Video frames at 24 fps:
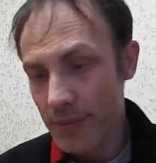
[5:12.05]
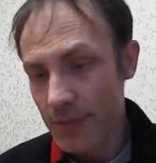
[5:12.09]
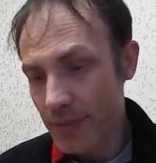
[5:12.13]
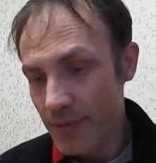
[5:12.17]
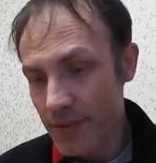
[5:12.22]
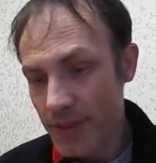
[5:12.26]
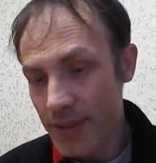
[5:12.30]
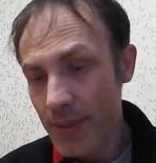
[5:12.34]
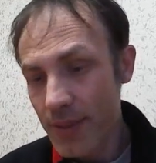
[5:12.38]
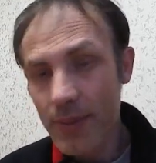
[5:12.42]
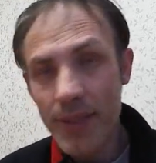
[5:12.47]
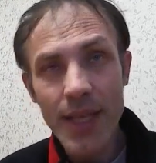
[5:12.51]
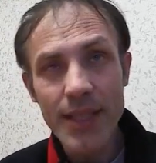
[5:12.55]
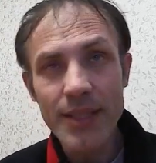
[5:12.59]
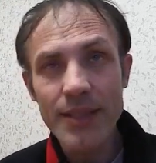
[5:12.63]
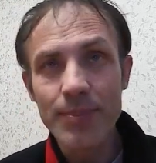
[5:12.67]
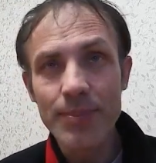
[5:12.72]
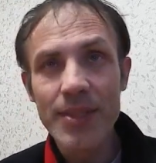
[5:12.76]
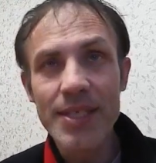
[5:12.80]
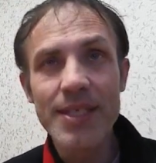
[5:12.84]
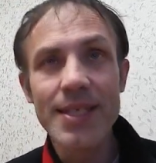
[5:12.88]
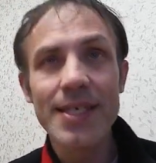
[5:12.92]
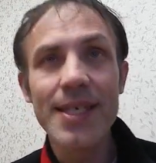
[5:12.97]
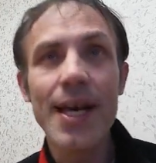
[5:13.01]

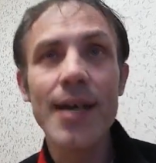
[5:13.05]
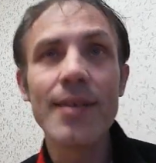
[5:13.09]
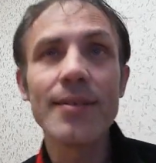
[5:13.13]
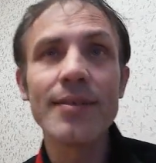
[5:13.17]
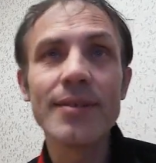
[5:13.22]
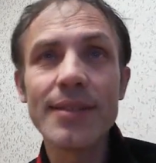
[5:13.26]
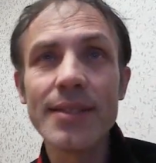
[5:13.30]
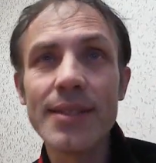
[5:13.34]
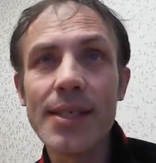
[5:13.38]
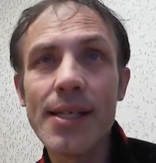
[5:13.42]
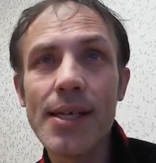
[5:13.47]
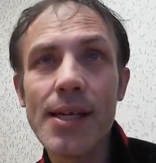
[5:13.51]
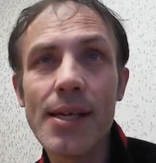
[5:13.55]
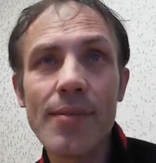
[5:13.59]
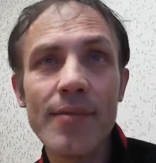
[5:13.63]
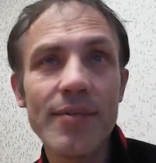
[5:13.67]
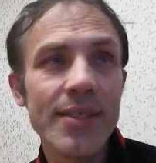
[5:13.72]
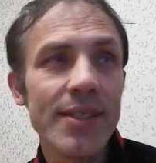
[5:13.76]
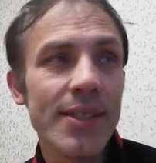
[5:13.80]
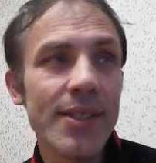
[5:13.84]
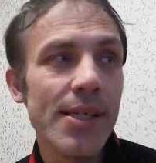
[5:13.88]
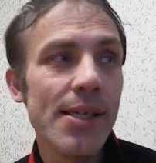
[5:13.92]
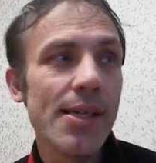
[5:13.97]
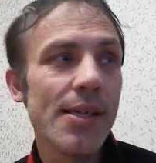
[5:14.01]
17.50, все,
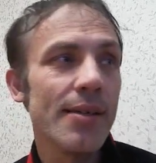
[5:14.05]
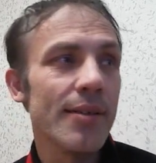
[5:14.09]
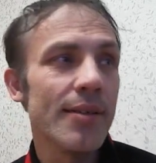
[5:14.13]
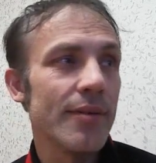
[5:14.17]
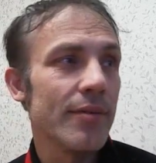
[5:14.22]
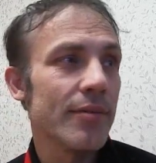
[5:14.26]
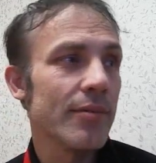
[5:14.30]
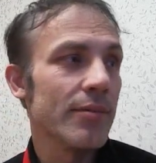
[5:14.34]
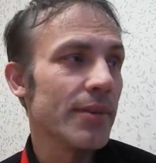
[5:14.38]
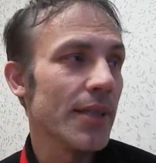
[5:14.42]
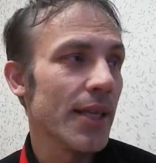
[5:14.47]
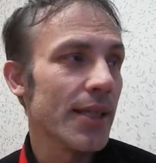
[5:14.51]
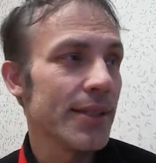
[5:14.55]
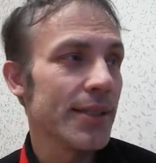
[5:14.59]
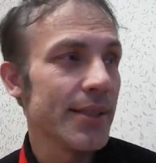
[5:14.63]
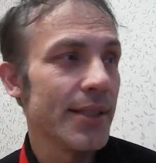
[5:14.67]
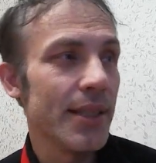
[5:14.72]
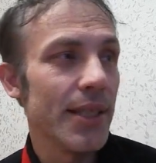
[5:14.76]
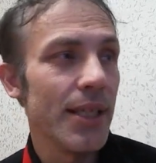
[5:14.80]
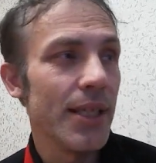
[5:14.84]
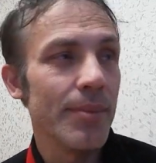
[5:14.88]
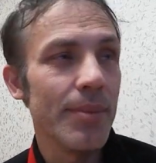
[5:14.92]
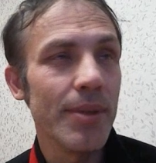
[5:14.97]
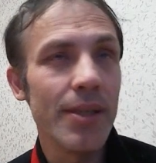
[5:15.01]
все на
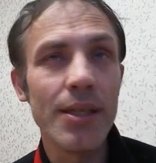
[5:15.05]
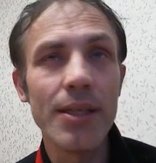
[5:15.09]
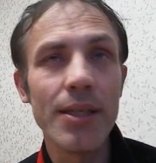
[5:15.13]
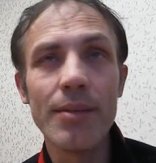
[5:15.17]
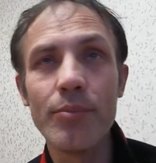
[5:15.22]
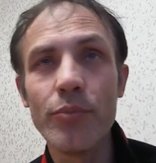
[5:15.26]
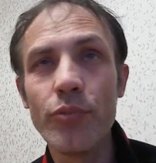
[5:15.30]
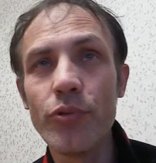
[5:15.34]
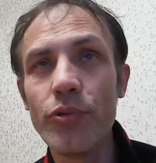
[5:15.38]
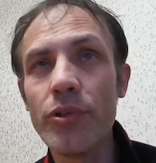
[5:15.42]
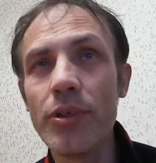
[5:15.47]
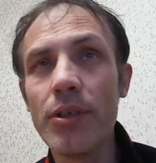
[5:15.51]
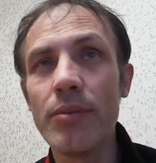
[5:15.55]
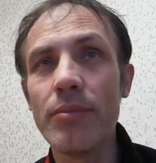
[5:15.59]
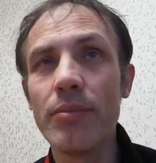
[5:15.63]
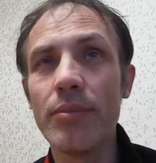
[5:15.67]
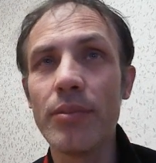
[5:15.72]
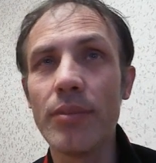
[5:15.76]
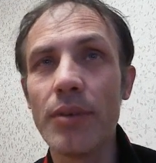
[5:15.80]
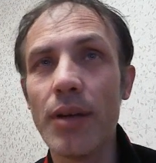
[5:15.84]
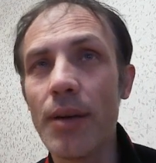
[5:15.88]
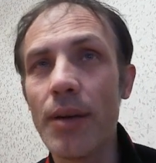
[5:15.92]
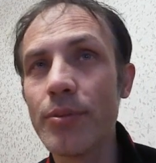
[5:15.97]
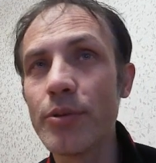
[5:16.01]
стриме и
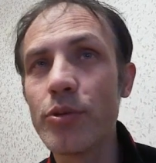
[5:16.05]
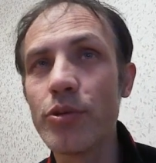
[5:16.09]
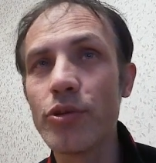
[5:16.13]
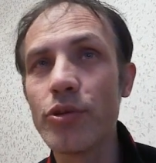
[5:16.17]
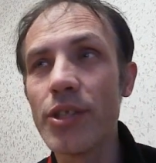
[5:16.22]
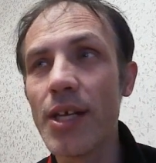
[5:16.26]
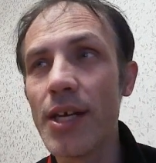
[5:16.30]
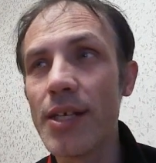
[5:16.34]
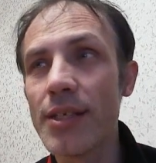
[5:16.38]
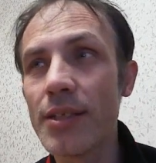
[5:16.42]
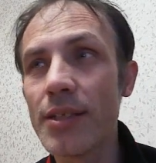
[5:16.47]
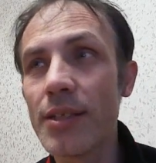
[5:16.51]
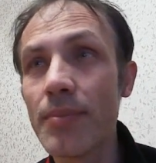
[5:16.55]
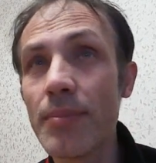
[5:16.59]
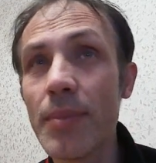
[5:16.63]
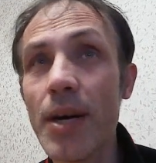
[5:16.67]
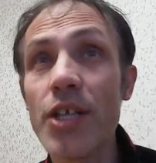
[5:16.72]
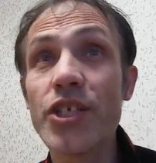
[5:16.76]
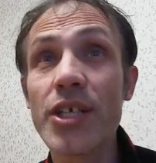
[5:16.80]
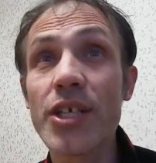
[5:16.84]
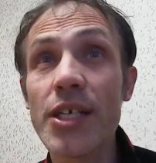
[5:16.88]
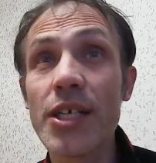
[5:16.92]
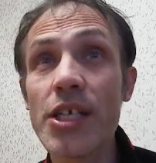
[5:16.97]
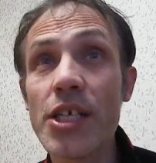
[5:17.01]
будем обсуждать этот
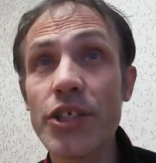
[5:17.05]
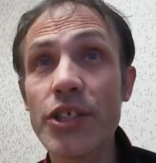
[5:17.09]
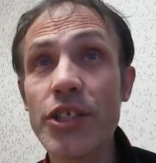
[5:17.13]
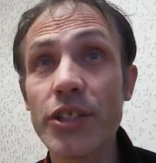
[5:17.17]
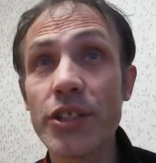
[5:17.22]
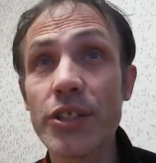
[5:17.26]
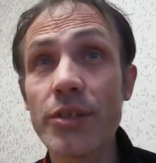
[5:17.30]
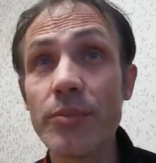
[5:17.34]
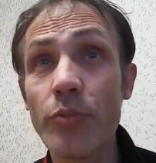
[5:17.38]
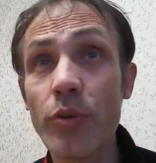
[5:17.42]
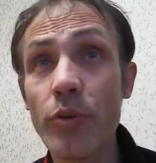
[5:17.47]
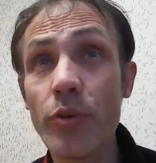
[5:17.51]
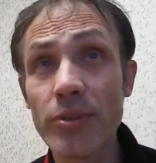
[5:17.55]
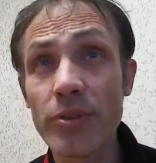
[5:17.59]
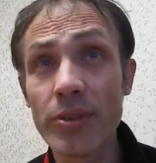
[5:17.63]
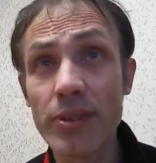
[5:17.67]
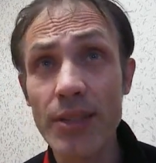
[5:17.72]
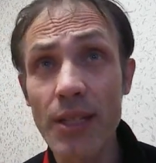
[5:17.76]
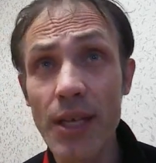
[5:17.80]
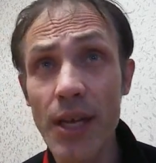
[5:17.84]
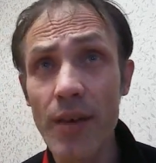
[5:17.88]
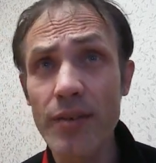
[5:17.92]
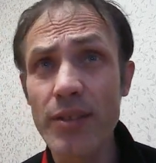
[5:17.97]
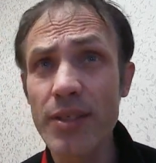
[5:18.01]
матч. Конечно же, будем
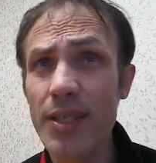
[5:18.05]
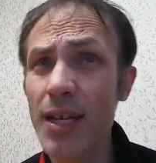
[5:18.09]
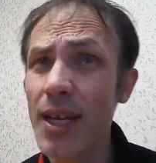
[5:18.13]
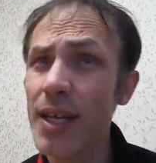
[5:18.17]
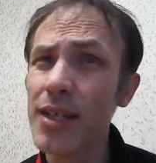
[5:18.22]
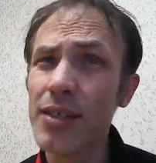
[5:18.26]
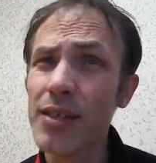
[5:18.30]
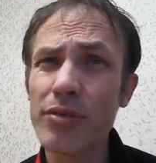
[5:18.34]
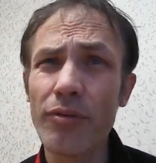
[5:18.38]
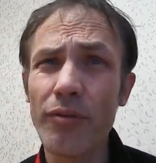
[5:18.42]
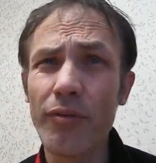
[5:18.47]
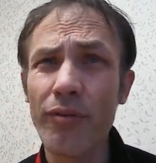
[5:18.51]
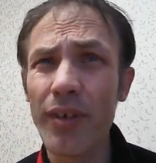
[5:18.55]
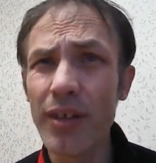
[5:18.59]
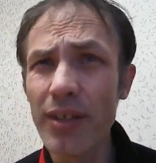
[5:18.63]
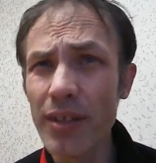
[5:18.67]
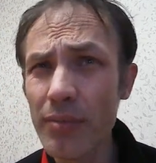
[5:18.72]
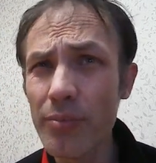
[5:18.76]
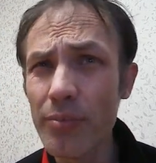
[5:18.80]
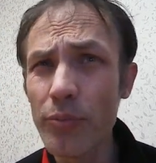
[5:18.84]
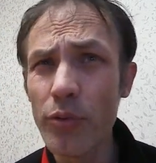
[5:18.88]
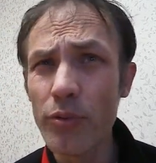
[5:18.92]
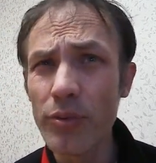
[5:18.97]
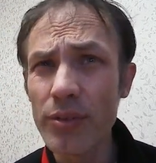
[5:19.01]
ставить, скорее всего,
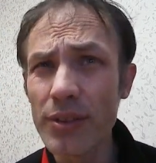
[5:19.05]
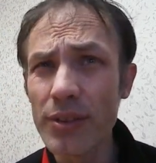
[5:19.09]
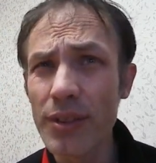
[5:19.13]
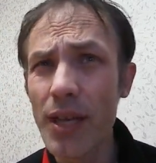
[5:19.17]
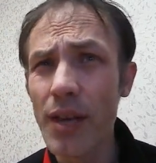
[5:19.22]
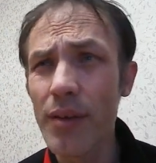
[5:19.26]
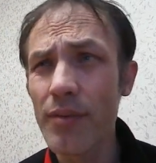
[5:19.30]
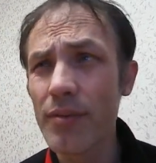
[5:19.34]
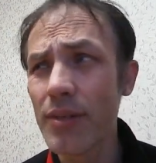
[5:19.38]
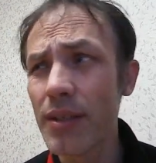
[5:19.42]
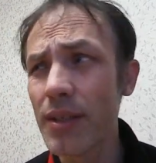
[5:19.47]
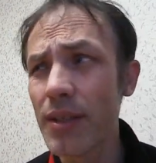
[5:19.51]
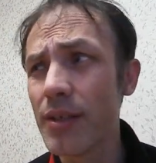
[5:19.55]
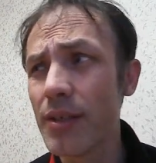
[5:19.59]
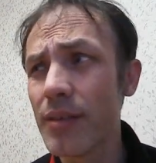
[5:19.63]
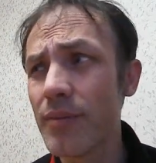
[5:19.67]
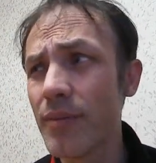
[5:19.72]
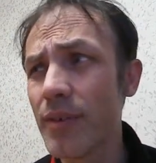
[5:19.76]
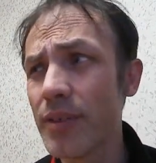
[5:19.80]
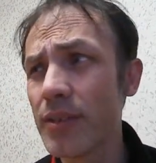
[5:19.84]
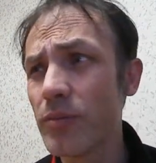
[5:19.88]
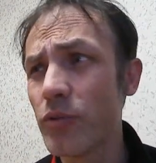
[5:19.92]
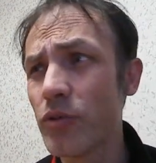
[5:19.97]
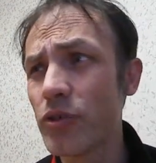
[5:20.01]
фолы будем ставить, э,
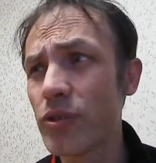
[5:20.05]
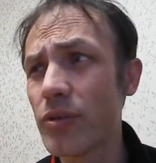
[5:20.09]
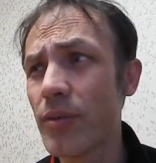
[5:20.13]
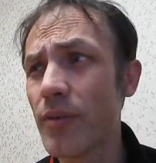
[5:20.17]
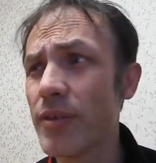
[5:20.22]
возможно.